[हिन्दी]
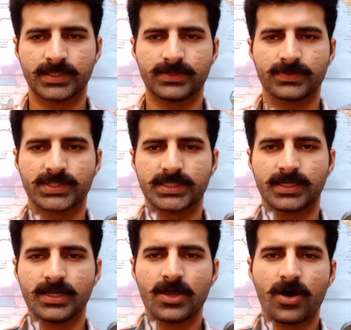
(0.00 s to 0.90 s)
नहीं होता
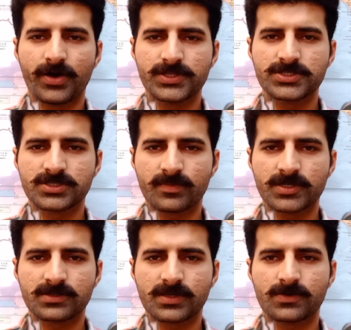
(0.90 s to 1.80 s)
और इस
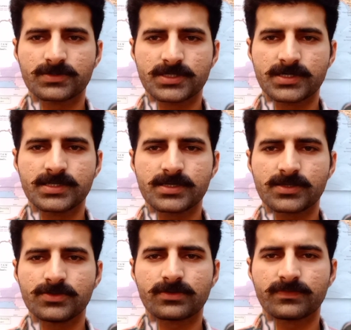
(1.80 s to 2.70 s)
चमन के उजड़ने
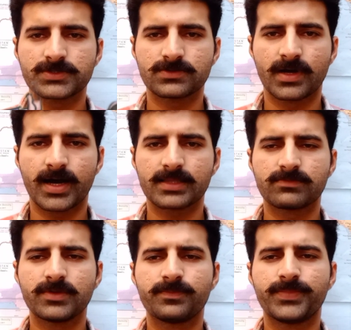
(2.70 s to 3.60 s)
की तो वजूहत
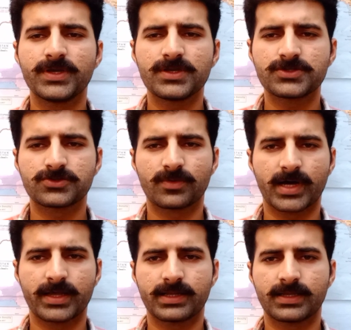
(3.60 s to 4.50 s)
भी
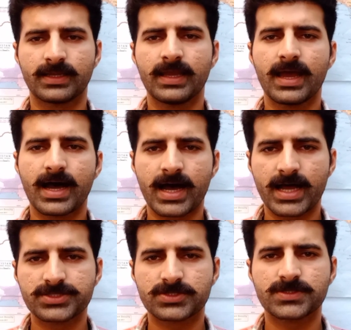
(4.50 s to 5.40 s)
बेशुमार हैं
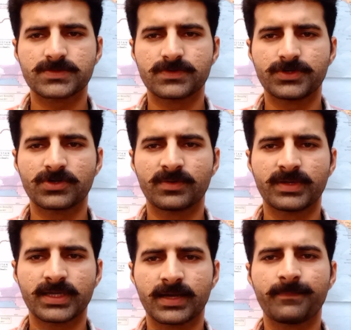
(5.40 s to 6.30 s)
आज की इस वीडियो
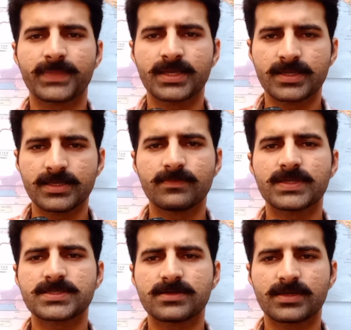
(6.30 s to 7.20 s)
में हम इन्हीं
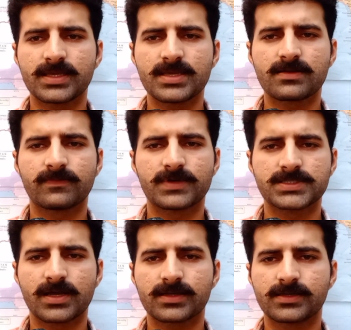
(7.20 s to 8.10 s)
में से एक
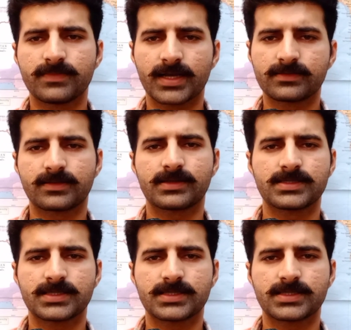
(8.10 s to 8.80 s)
वजह की बात करने